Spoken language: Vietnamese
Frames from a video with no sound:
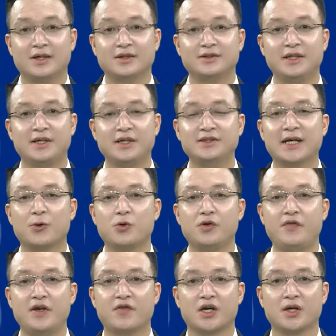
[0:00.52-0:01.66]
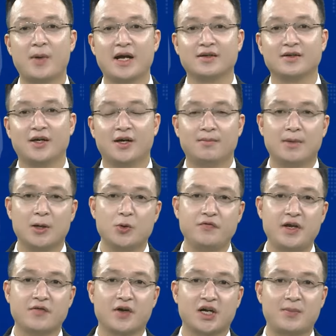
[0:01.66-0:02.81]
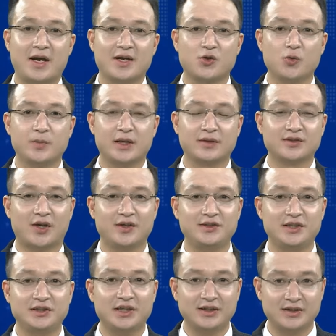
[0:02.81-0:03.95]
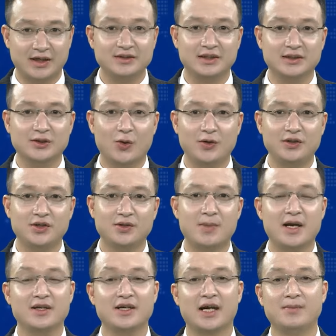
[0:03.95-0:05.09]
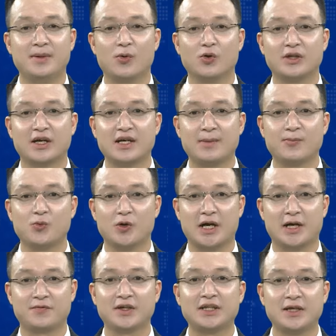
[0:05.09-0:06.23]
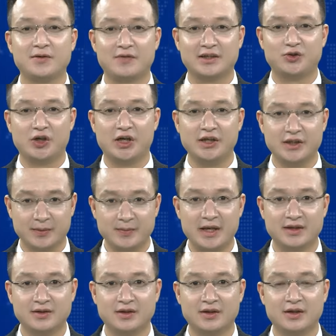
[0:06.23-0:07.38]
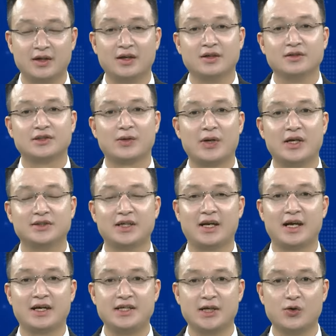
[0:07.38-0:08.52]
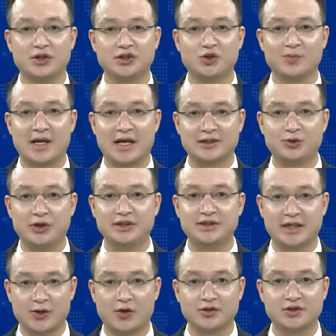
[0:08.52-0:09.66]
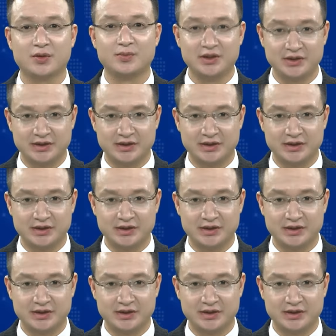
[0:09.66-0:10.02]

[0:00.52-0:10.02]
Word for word: Xin kính chào quý vị và các bạn. Mời quý vị và các bạn cùng theo dõi chương trình Thời sự tối thứ Bảy ngày 11 tháng 5 của Đài Phát thanh và Truyền hình Điện Biên. Sau đây sẽ là những nội dung đáng chú ý sẽ có trong chương